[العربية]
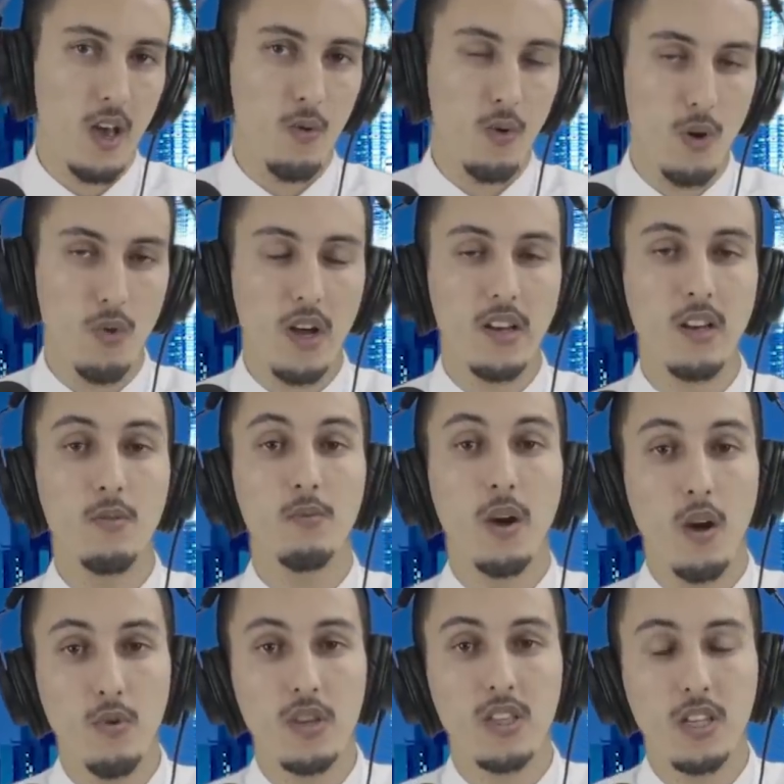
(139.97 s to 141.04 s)
وهو انهم
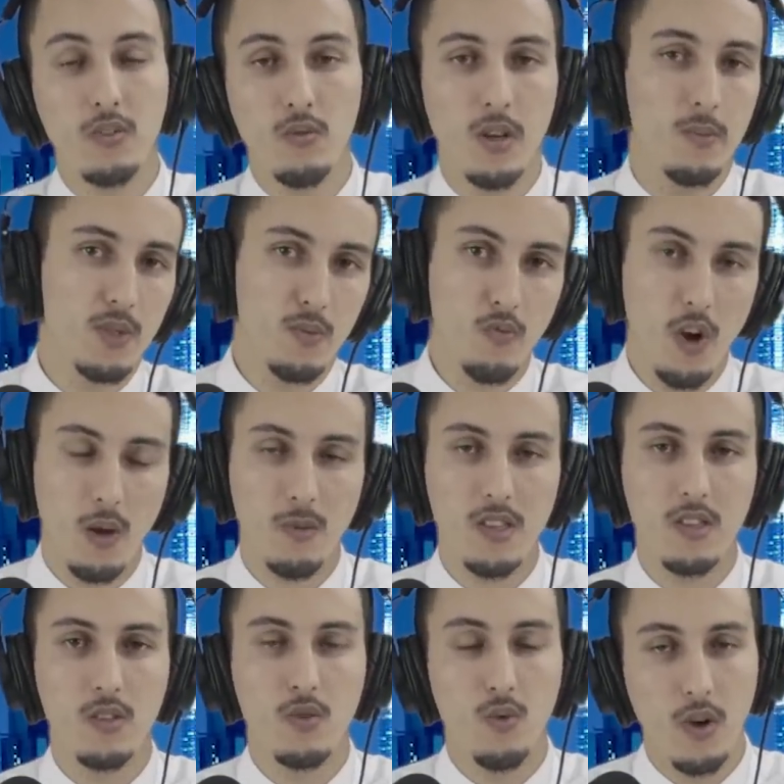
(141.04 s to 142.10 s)
بغاو يضغطوا على مجموعه
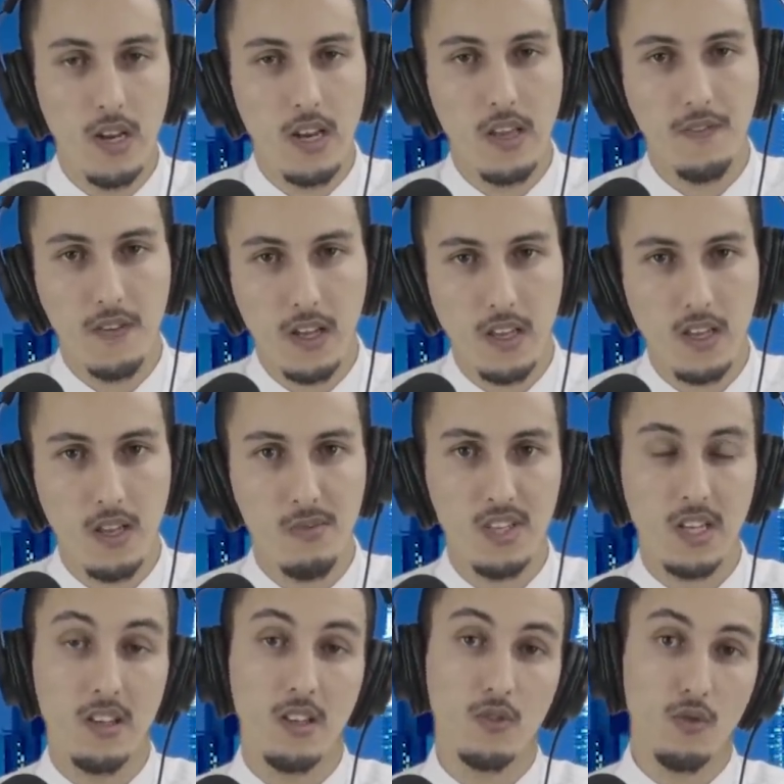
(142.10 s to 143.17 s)
من الدول الإفريقية
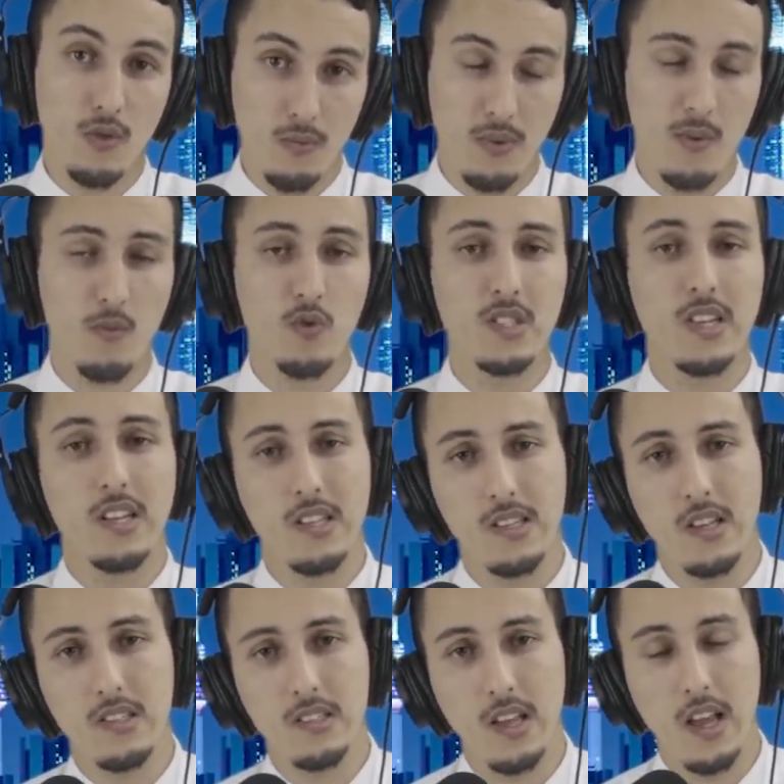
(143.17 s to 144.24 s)
باش أنها تقوم
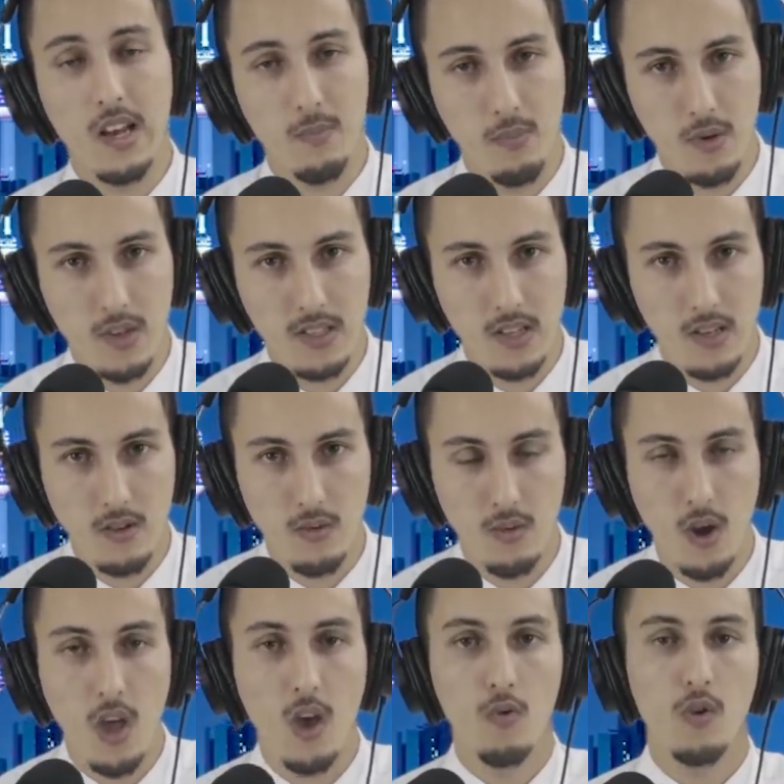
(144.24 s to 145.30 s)
بمساندة البوليزاريو
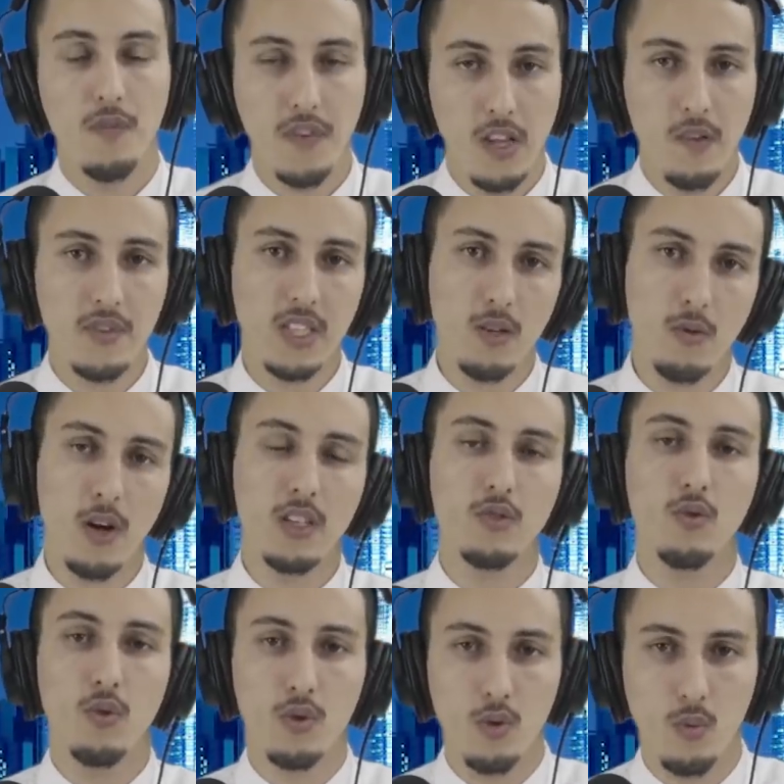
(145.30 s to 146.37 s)
وفي نفس الوقت
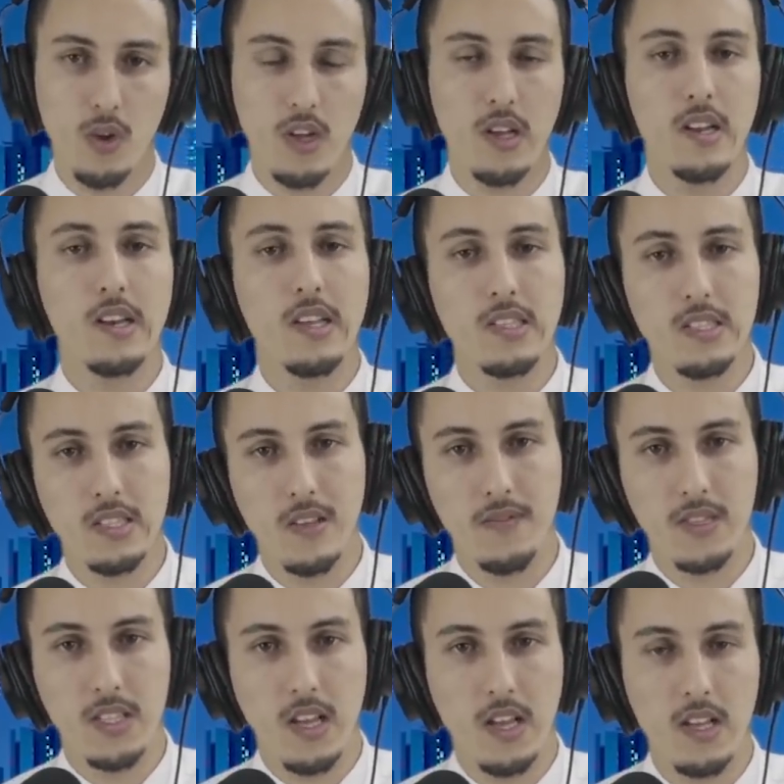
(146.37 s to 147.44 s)
خطوة
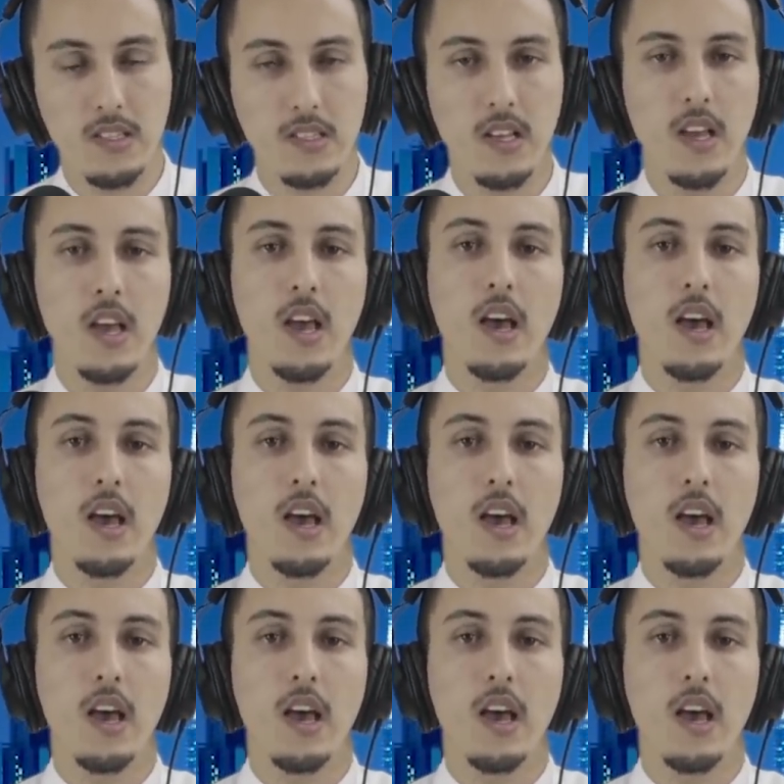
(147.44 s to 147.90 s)
لاستفزاز